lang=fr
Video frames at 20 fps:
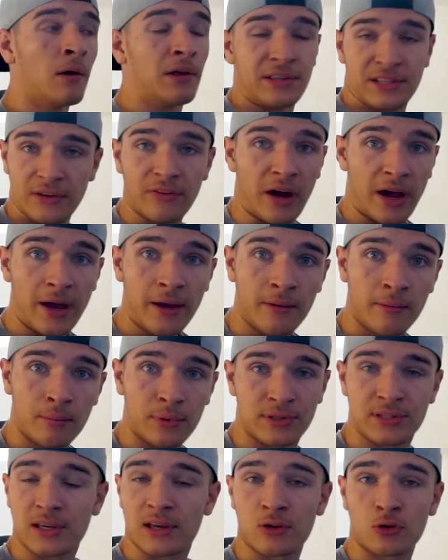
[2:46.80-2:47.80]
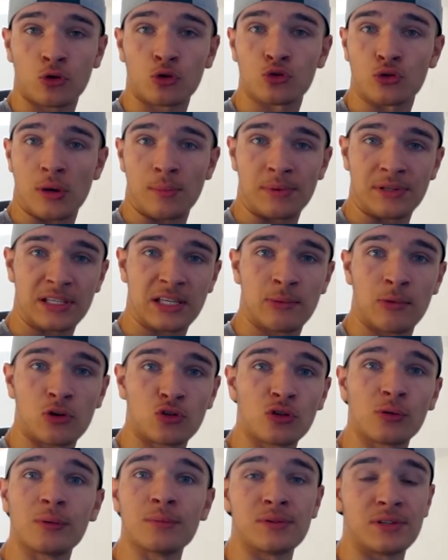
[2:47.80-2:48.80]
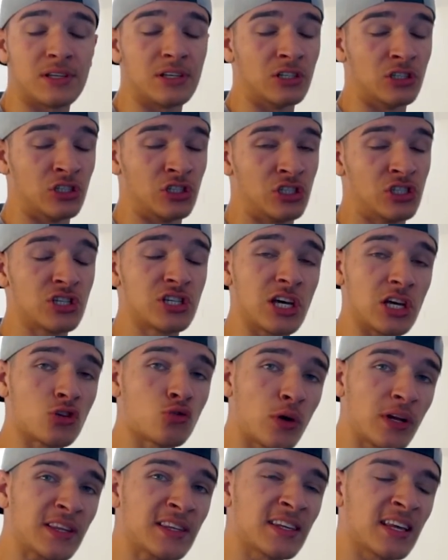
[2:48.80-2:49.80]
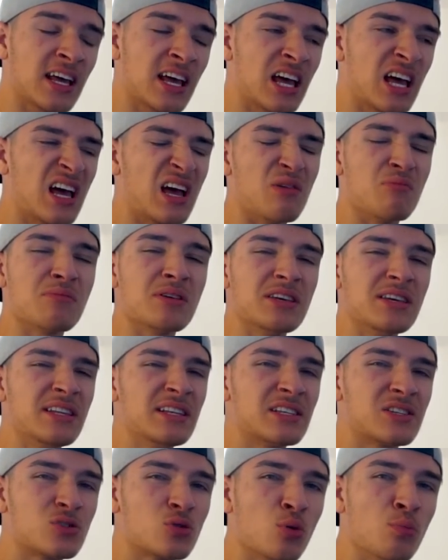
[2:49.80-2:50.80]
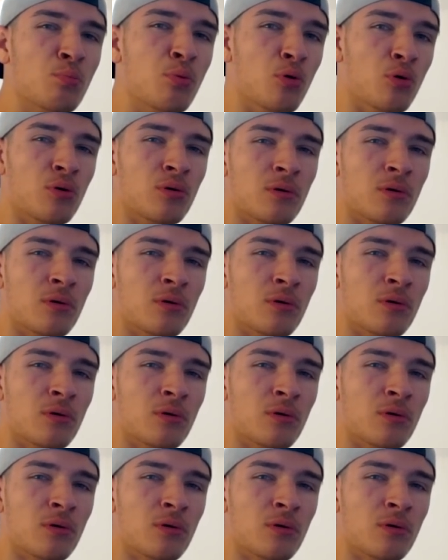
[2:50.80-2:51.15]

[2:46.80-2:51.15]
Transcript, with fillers: C'est vrai, parce que euh, construire un PC gamer soi-même, c'est giga chouette. Mais il se peut.